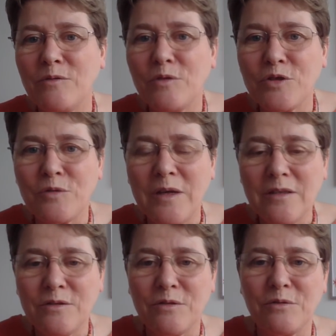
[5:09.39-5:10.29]
nous
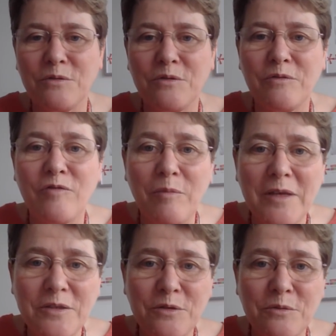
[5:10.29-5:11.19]
rejoindre sur nos
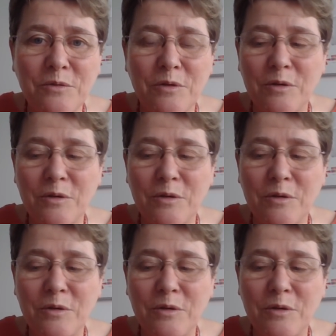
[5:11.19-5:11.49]
formations.